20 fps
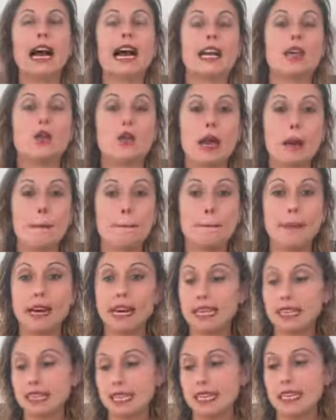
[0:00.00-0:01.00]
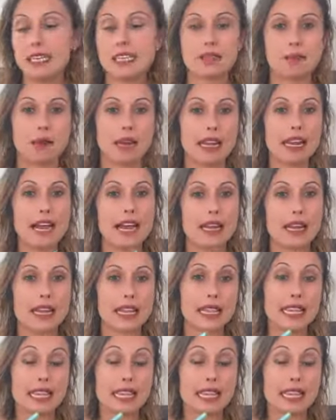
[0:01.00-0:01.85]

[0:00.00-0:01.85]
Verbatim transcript: hay unas partes, ¿vale? Hay